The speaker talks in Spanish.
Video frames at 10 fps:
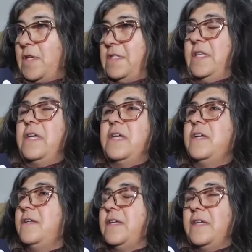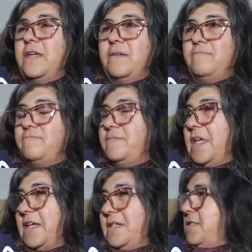esté, eh,
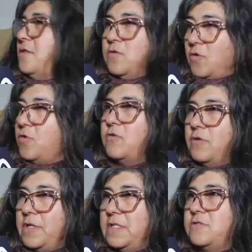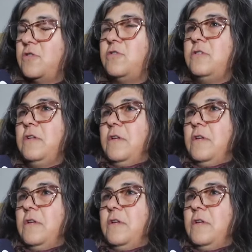de que esté todo correcto,